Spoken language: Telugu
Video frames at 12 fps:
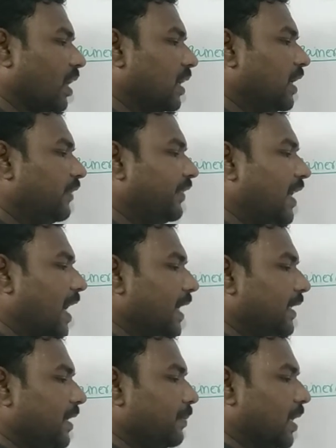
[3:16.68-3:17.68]
నిఫ్టీ
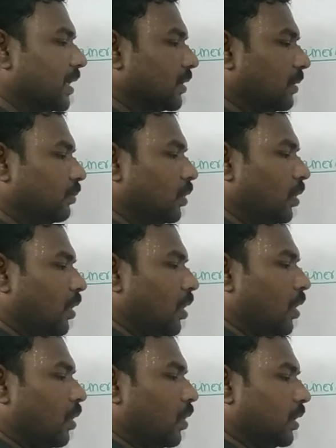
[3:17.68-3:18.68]
ఐటీ మాత్రం
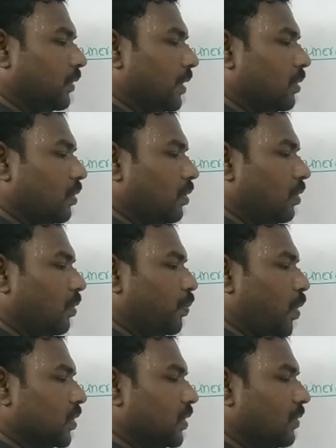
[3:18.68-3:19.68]
కొంతవరకు
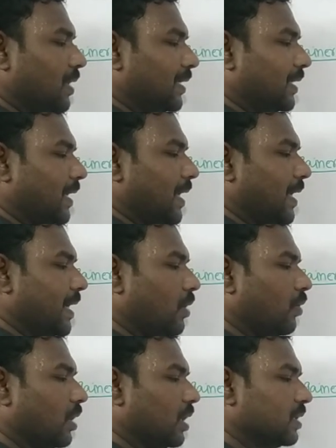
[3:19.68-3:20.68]
పాజిటివ్గా ట్రెండ్ అయ్యే
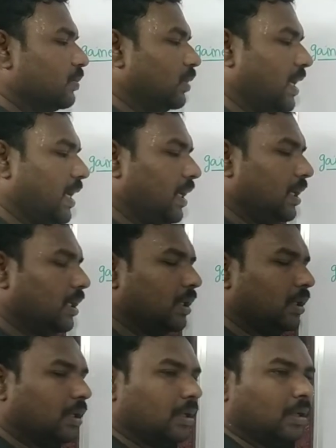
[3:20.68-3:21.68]
అవకాశం ఉంది
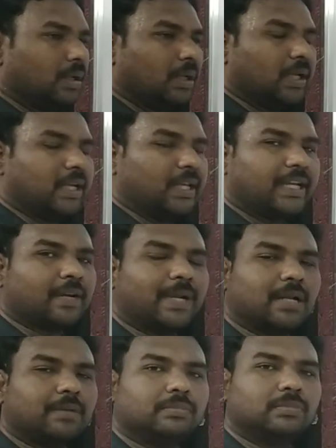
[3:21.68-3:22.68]
ఇక
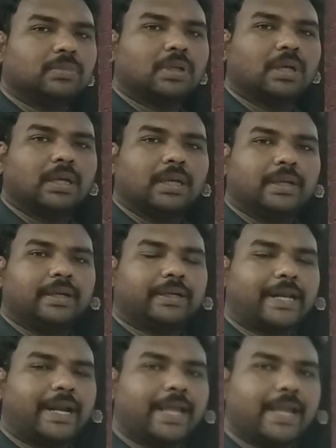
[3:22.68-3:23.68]
మనం
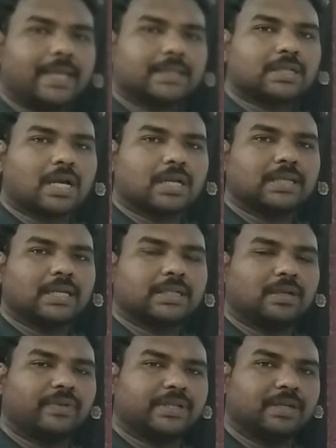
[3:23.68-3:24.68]
ఇంట్రాడే స్టాక్
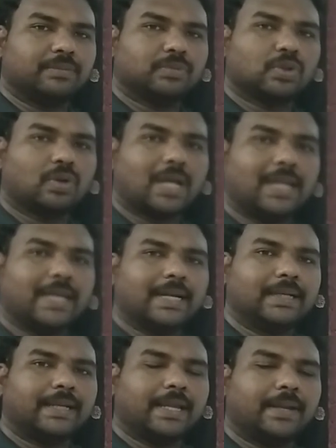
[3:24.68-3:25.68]
సెలక్షన్ విషయం చూడాలి అంటే